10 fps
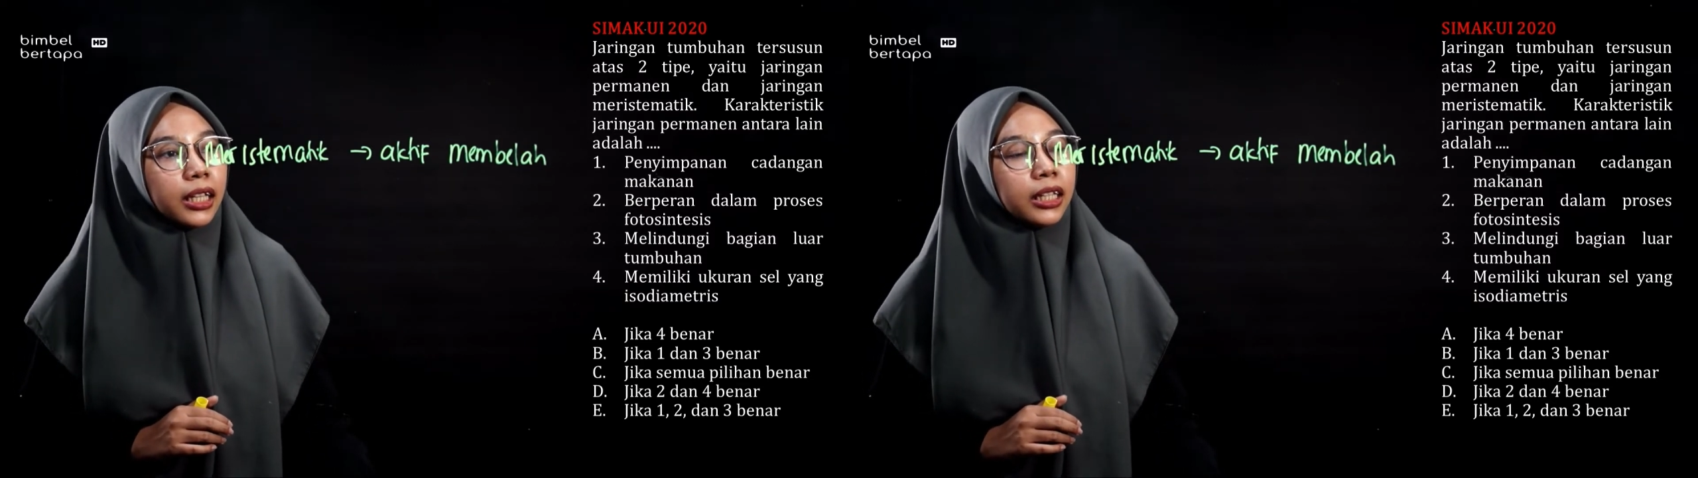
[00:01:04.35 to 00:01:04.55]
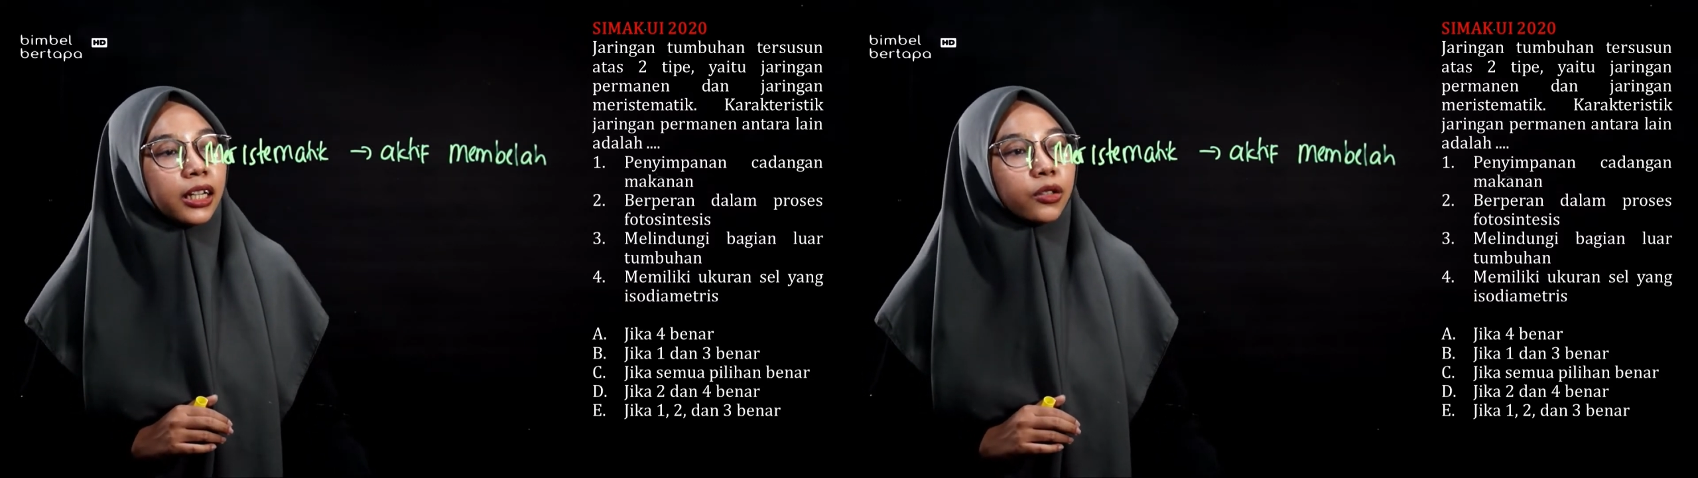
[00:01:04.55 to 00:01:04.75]

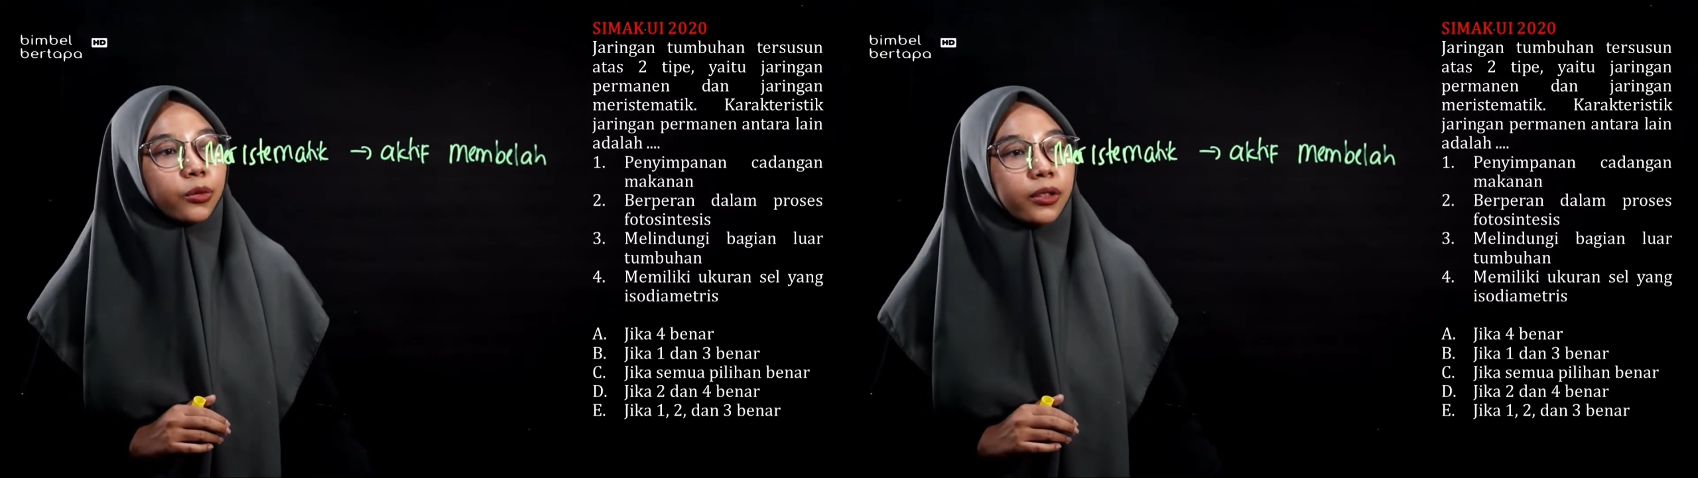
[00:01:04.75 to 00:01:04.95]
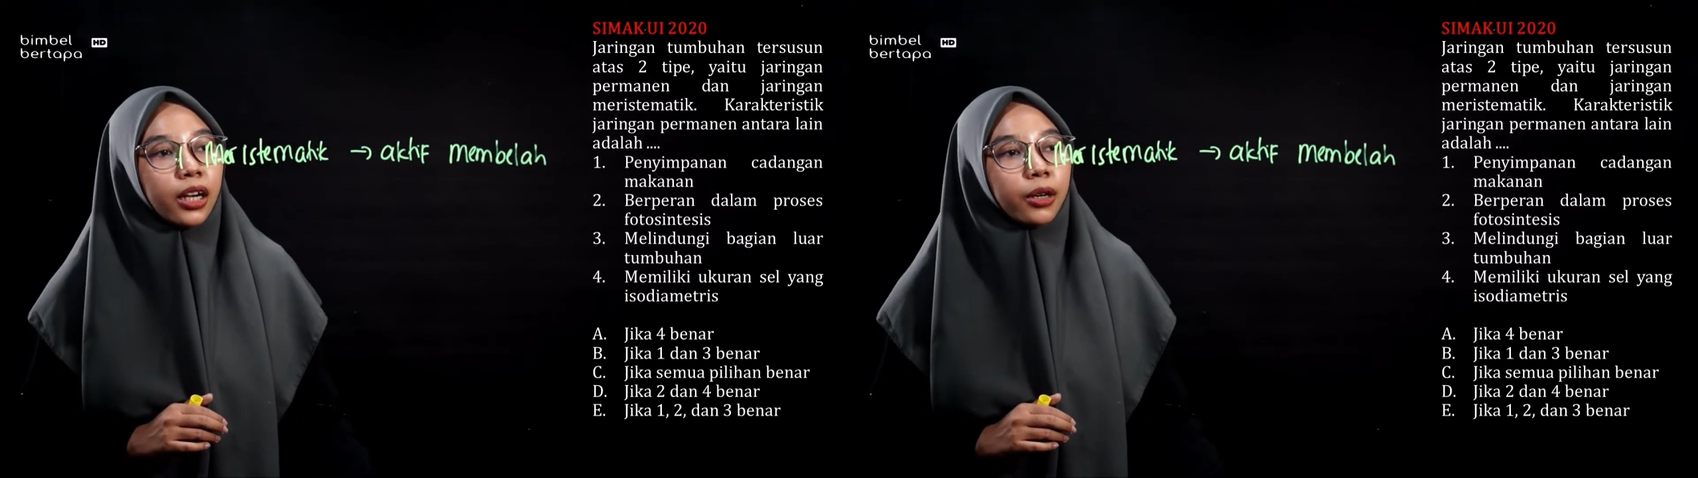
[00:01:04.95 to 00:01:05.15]
yang
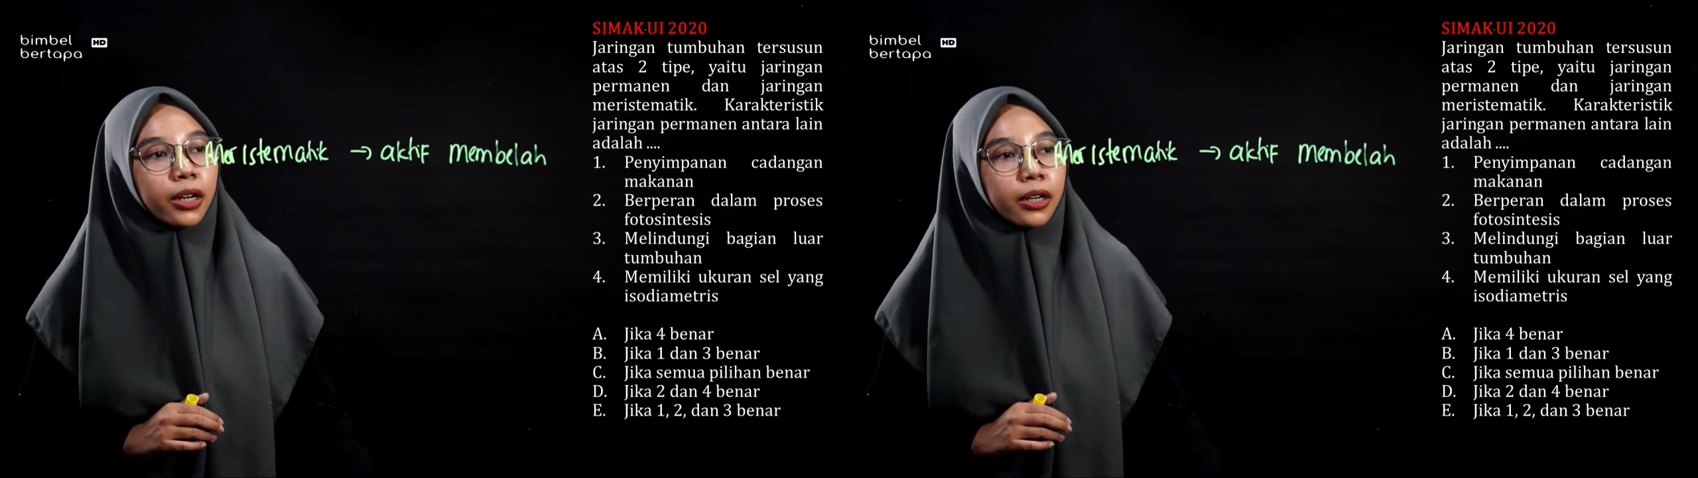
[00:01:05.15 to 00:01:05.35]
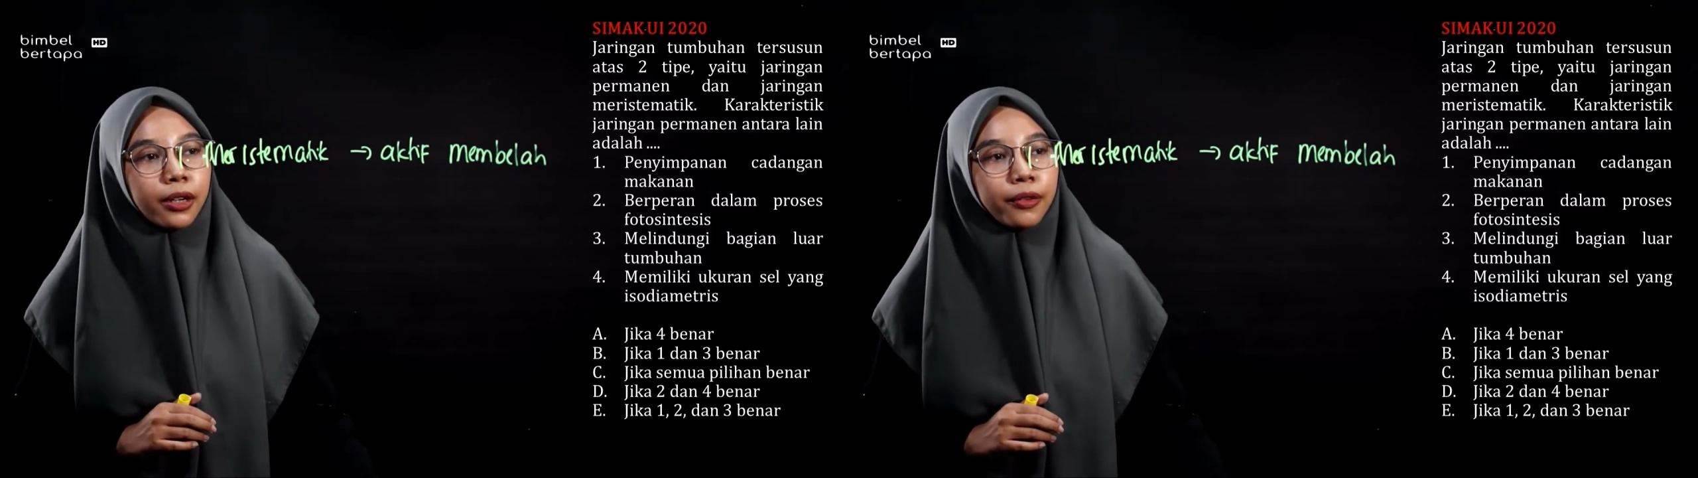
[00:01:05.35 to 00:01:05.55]
sudah
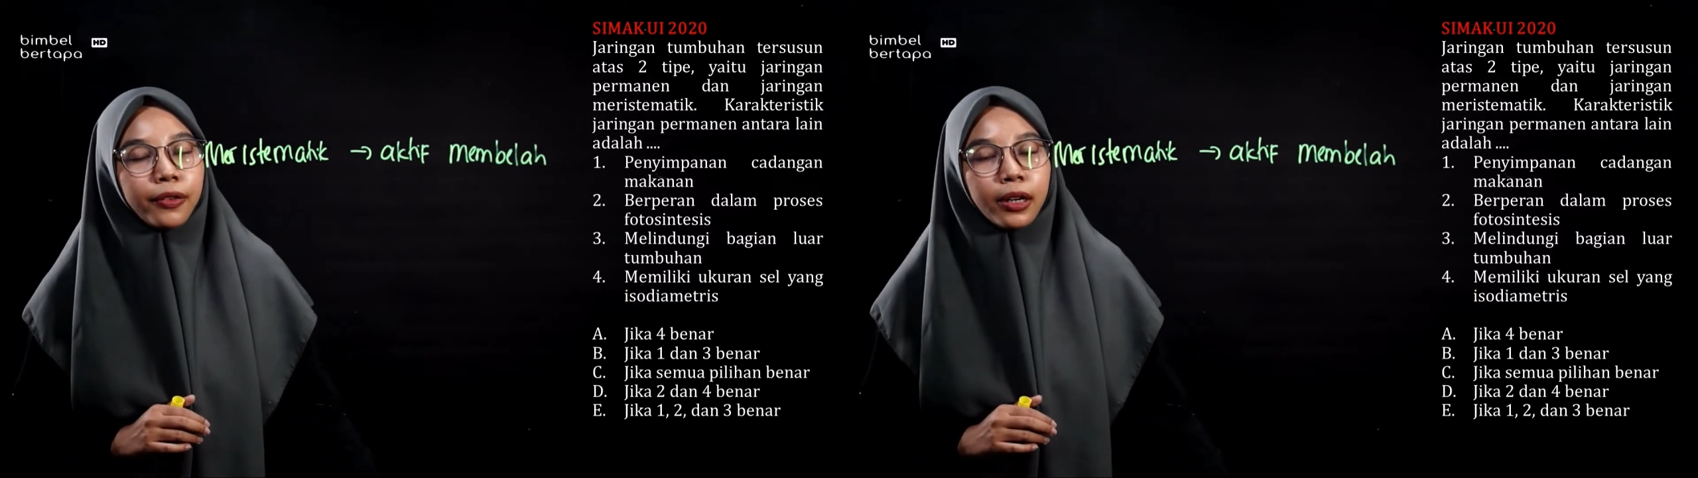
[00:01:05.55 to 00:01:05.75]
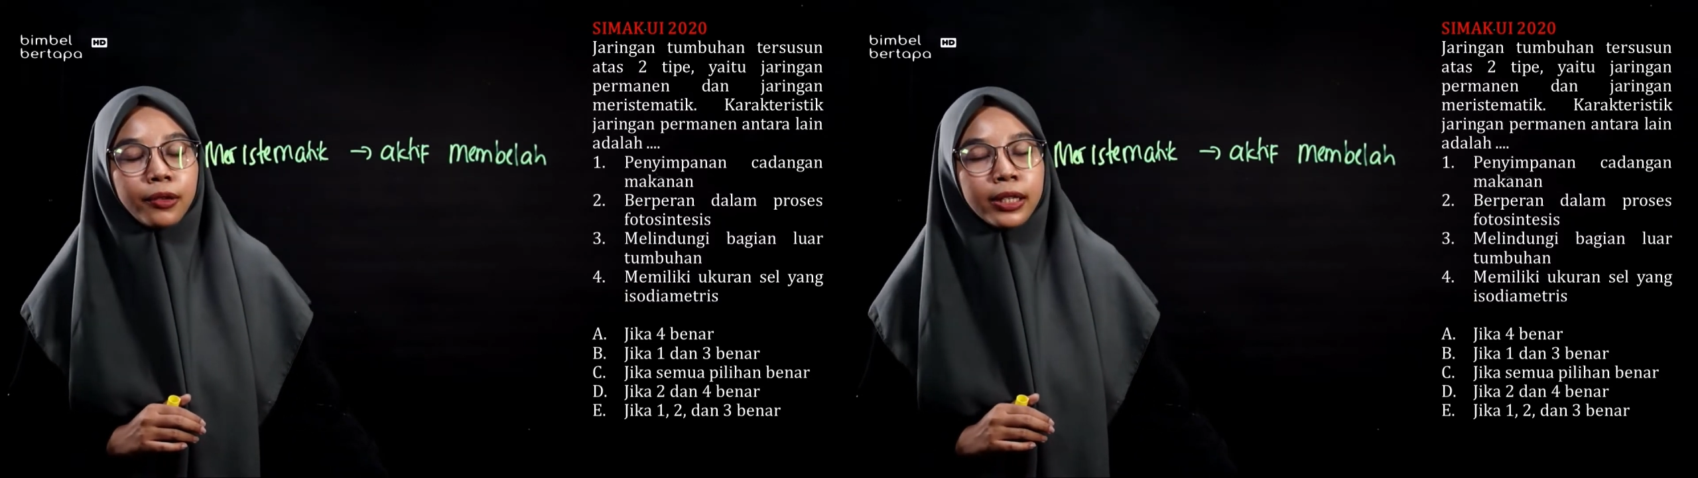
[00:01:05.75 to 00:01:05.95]

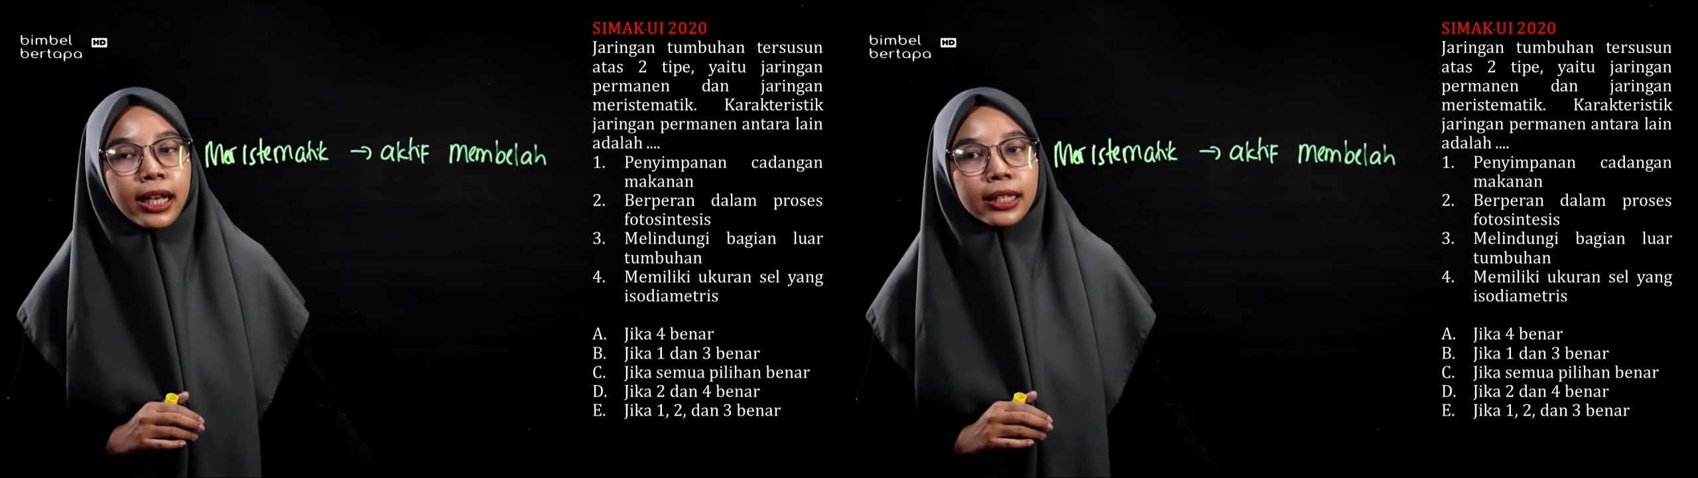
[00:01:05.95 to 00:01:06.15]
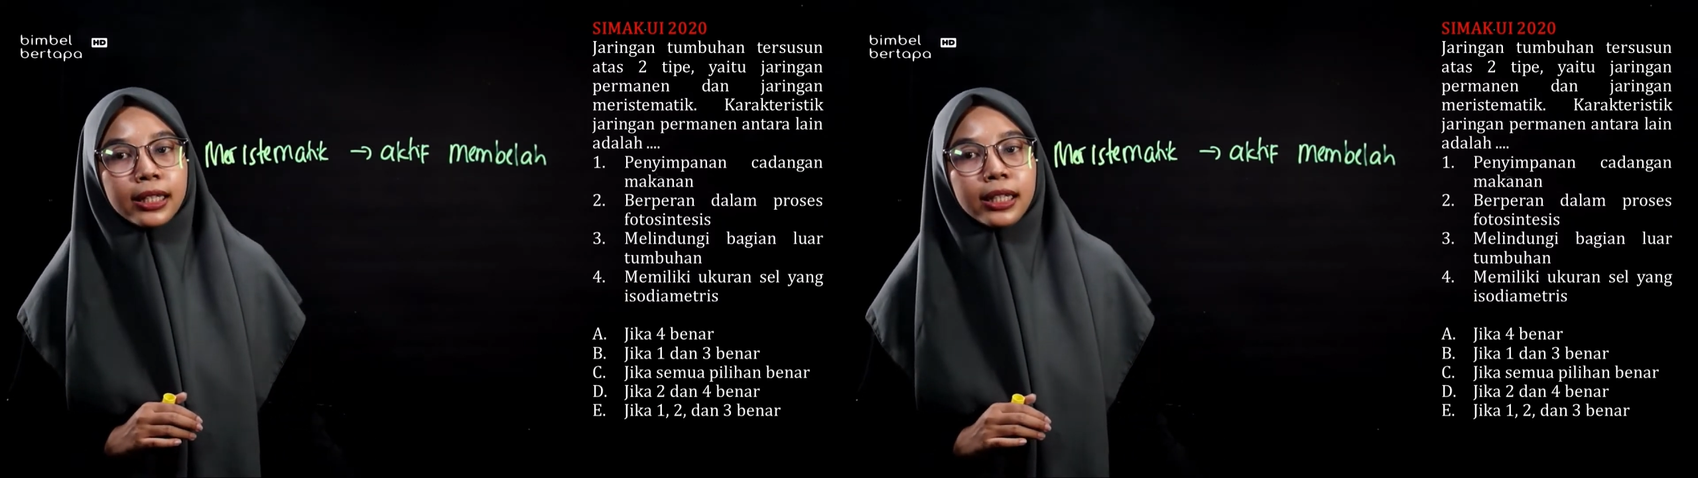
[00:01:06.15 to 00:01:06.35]

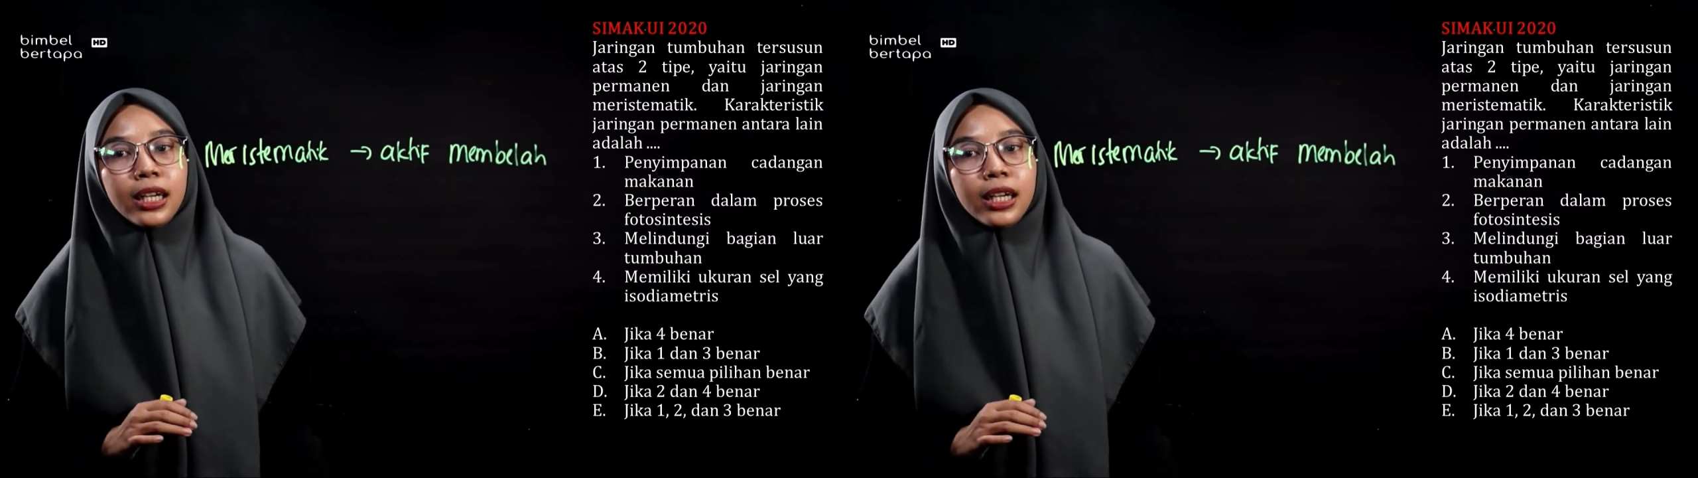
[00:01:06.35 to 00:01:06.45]
berdiferensiasi